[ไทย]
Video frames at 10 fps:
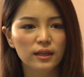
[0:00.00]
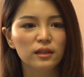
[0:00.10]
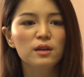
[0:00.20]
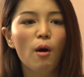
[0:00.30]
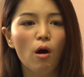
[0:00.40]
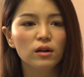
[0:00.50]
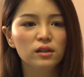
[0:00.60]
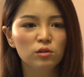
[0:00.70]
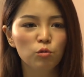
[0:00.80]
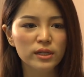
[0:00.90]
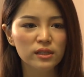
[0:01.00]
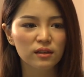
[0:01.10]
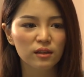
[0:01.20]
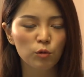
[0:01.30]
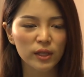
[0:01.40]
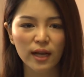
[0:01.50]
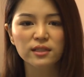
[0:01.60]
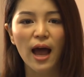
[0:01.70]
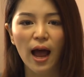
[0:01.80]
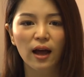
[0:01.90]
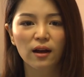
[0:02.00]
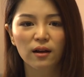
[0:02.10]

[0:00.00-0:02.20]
อย่างที่บอกคือด้วยด้วยทักษะ